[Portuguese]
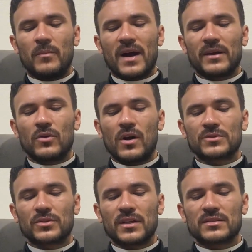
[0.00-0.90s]
Pai
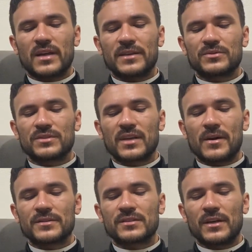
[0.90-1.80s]
nosso que estais no
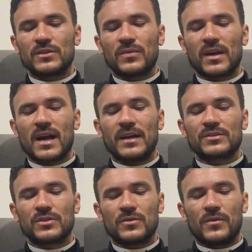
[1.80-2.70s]
céu,
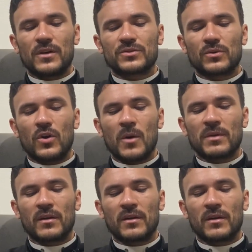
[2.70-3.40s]
santificado seja o vosso nome.